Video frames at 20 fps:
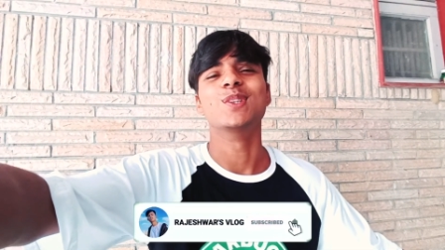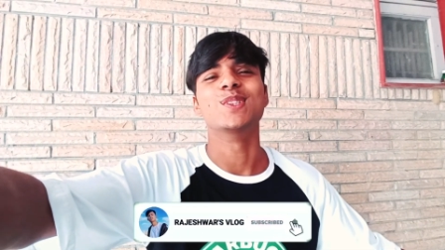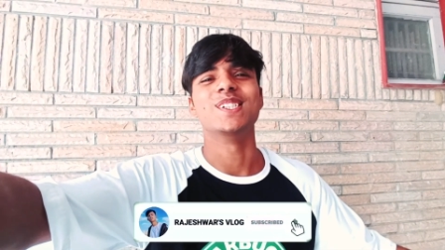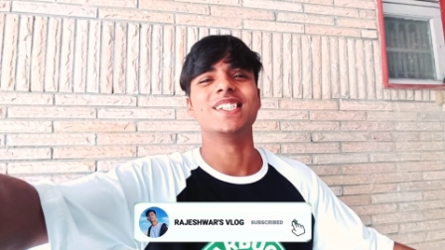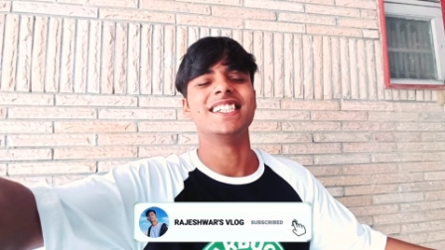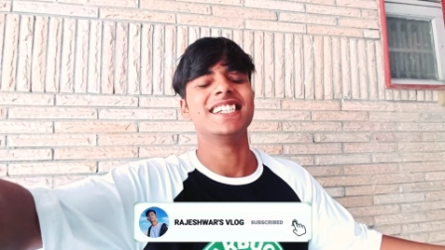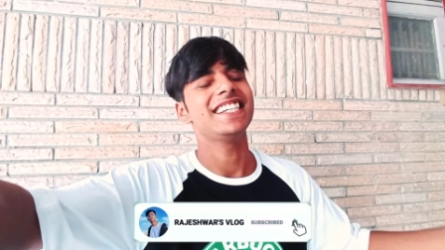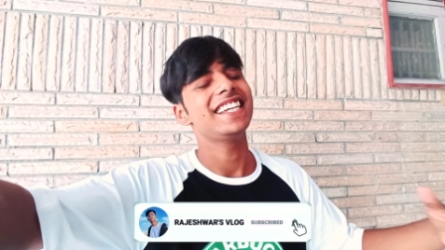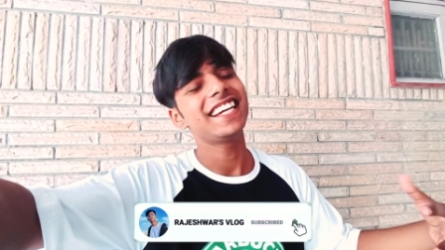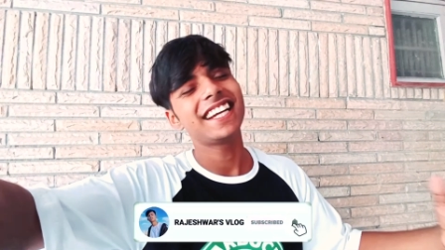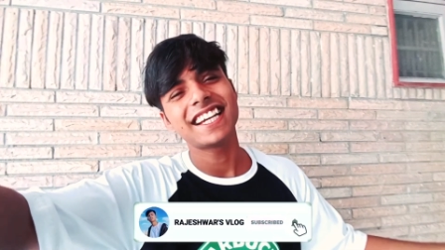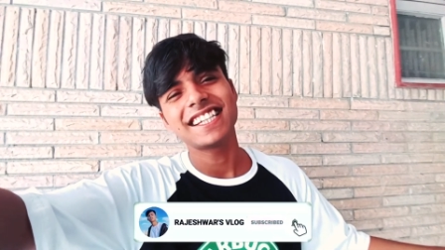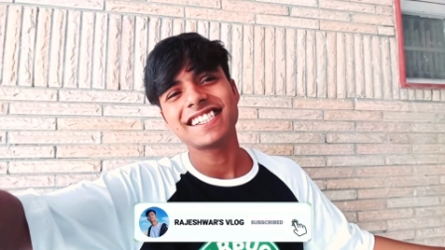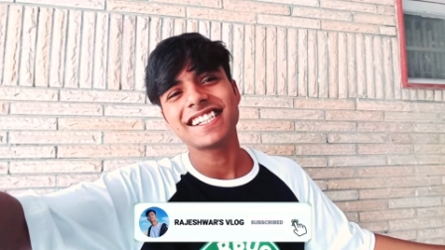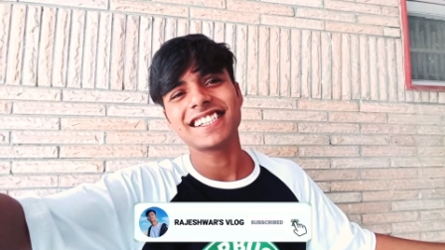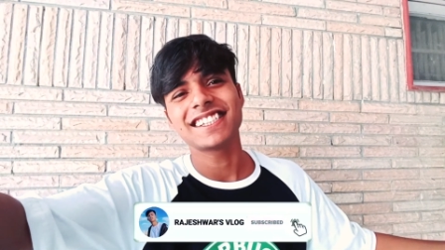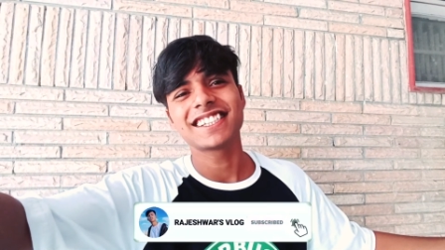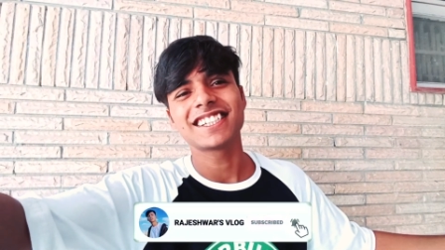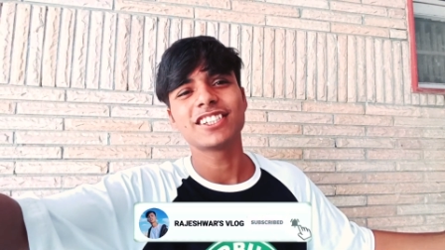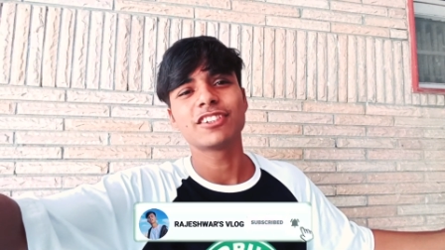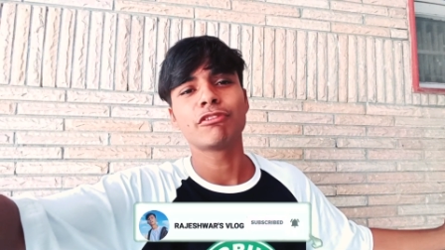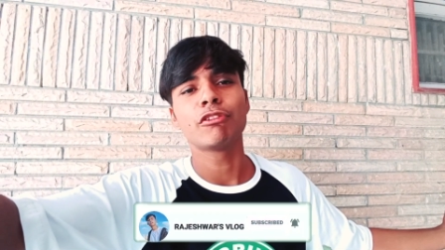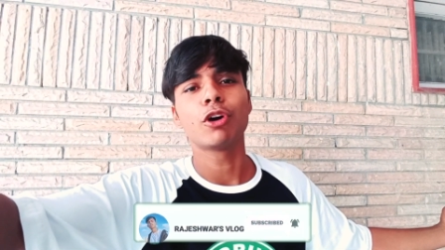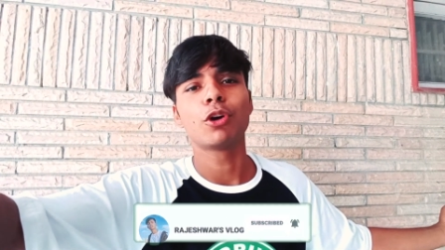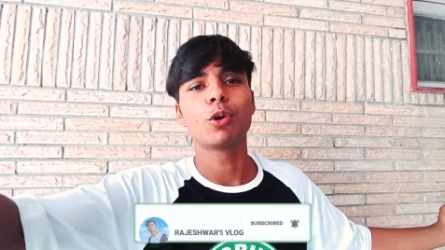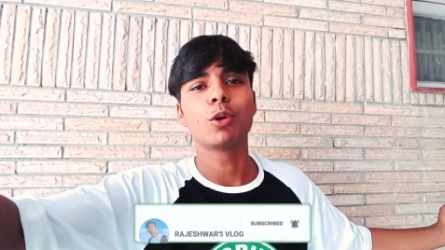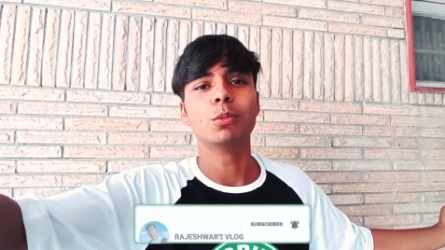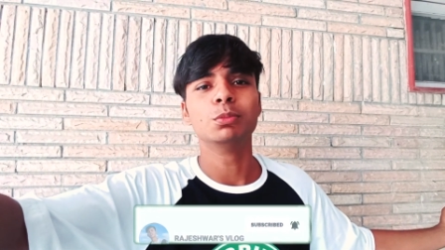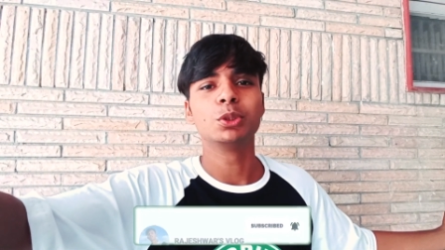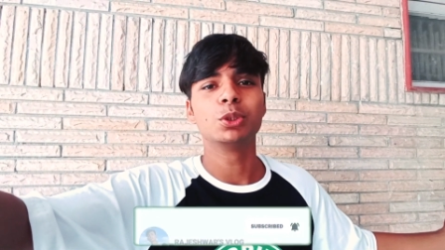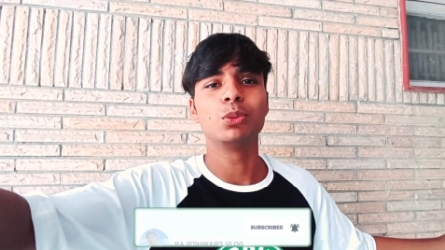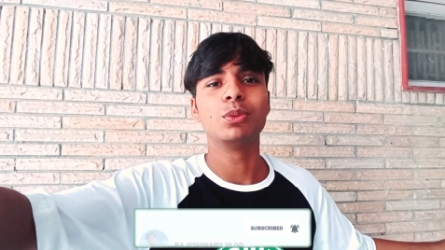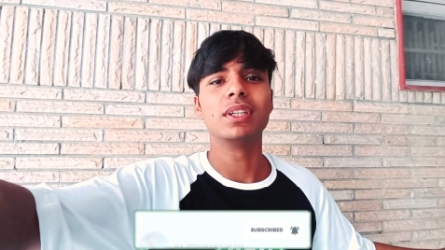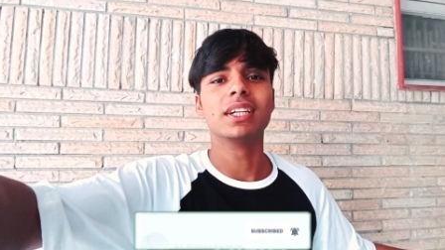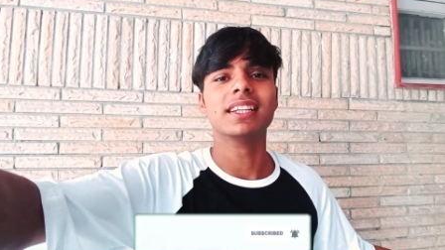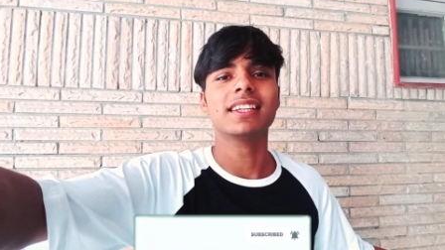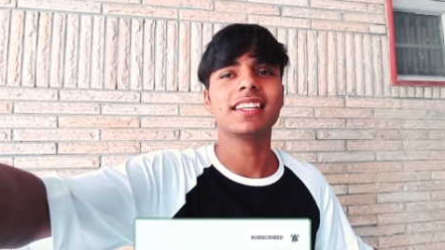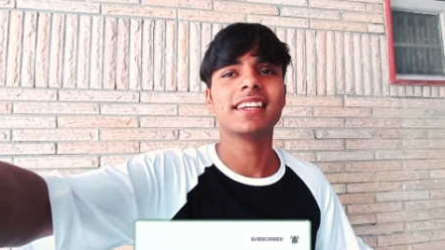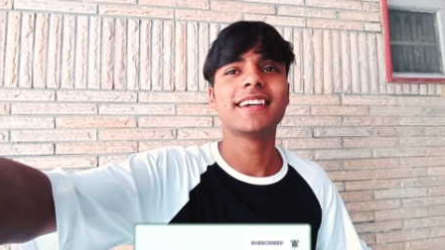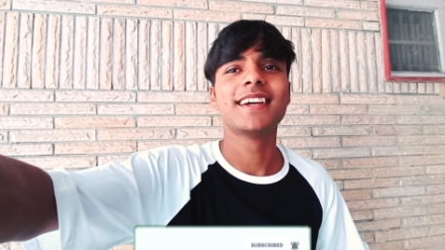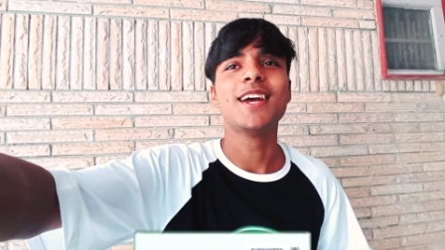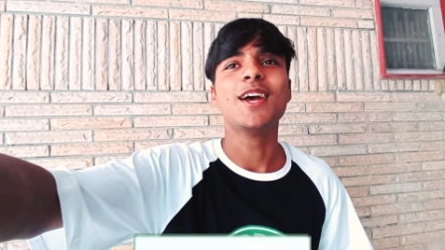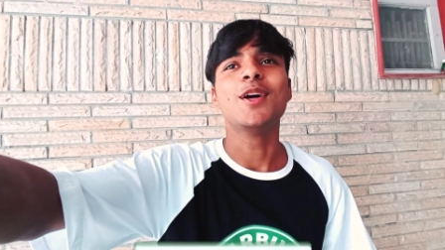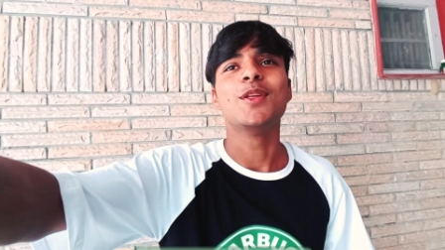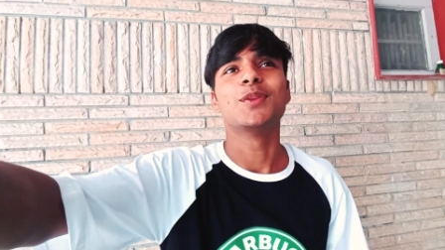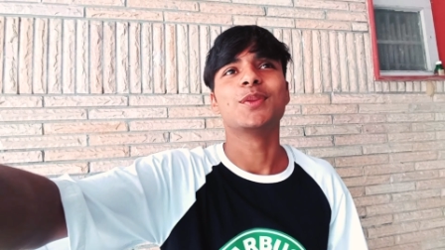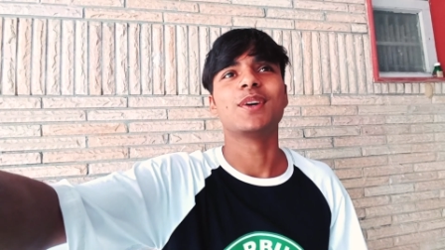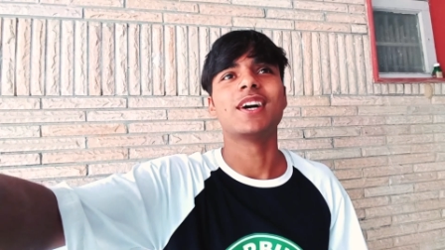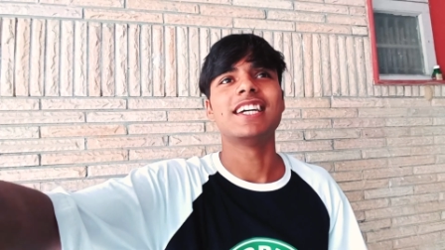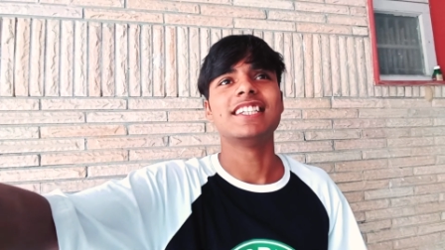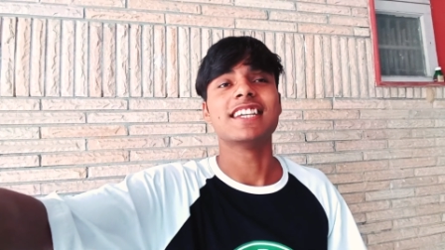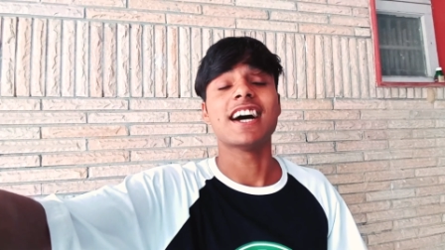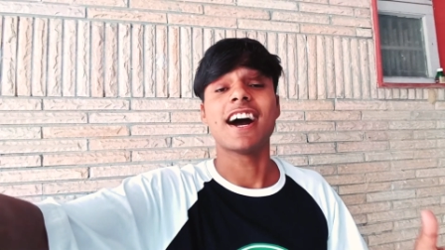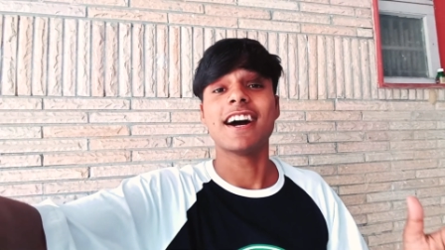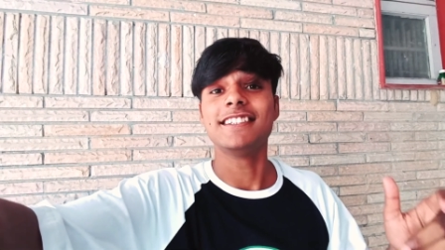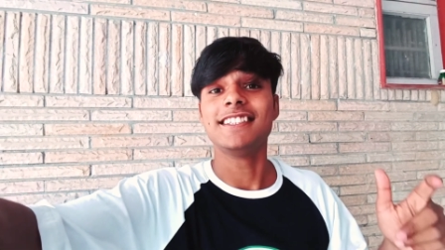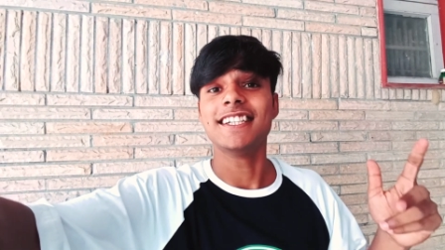तो चलिए गाइज आज के इस ब्लॉग को हम शुरू करते हैं तो गाइज